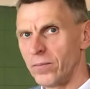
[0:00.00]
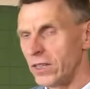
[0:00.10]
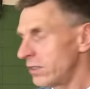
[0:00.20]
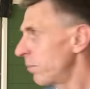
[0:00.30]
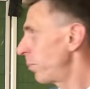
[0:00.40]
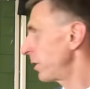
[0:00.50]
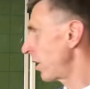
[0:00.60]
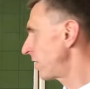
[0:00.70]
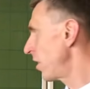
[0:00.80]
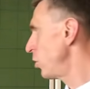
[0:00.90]
Это
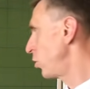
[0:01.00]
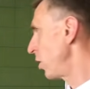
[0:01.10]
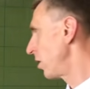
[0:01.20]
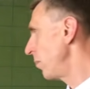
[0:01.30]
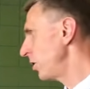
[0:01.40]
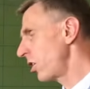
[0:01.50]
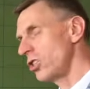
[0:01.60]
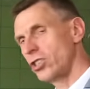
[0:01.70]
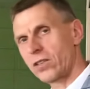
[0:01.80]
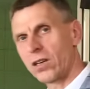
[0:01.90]
потрясающая
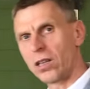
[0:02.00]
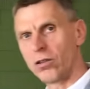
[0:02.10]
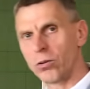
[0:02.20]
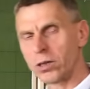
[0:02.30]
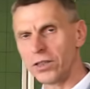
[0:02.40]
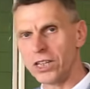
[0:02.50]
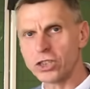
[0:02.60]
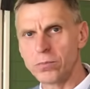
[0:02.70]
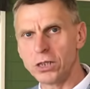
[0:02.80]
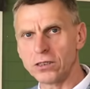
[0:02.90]
геометрическая головоломка.
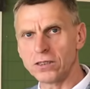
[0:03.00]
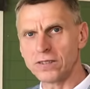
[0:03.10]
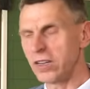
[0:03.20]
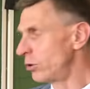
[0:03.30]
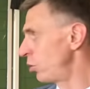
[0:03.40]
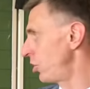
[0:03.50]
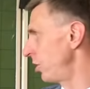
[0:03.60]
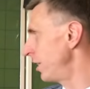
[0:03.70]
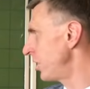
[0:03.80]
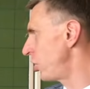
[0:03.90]
Наш метод следующий.
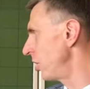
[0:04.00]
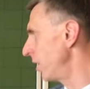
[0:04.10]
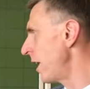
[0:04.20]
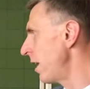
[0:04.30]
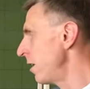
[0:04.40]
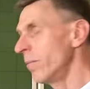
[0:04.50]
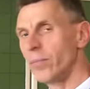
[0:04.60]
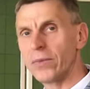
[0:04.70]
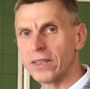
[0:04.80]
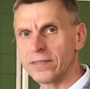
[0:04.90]
Начинаем
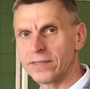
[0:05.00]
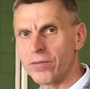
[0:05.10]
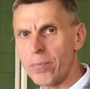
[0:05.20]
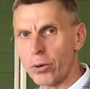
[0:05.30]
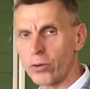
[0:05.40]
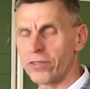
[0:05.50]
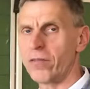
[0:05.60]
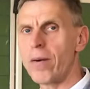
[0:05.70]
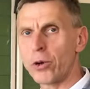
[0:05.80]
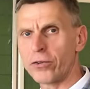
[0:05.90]
с вопроса.
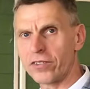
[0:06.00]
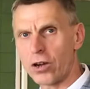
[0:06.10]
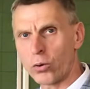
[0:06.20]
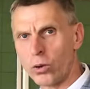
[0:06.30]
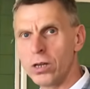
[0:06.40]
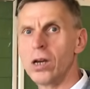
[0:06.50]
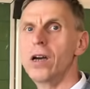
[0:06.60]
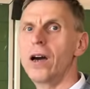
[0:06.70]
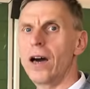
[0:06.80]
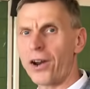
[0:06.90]
Вопрос какой?
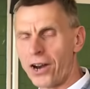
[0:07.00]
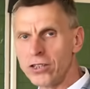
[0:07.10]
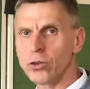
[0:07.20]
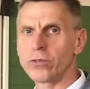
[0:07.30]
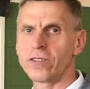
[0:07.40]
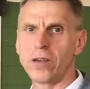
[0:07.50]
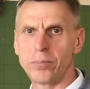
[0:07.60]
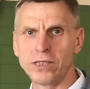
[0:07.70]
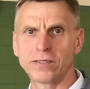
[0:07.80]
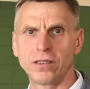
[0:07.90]
Радиус
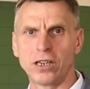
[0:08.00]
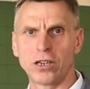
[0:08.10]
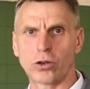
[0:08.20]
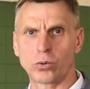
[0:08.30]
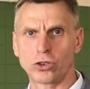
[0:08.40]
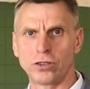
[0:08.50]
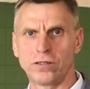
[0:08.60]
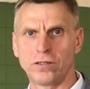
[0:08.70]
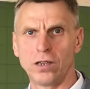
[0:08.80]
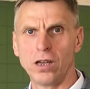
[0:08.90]
описанной
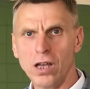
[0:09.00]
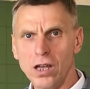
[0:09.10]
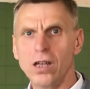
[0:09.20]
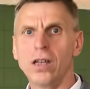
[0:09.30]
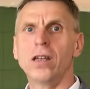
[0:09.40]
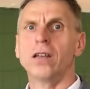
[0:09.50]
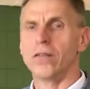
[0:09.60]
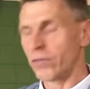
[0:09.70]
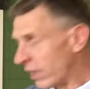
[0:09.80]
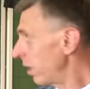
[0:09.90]
окружности.
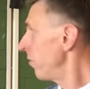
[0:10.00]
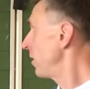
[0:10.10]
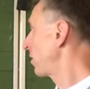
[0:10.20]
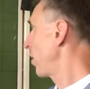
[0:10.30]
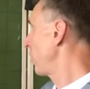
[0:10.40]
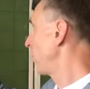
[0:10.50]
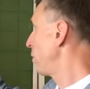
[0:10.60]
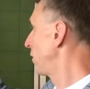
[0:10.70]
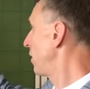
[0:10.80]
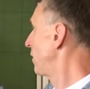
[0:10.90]
В голове сразу
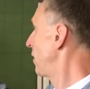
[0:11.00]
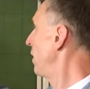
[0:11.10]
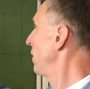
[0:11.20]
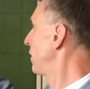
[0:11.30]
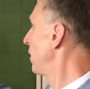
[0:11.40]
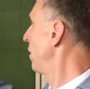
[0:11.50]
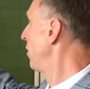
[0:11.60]
ассоциация.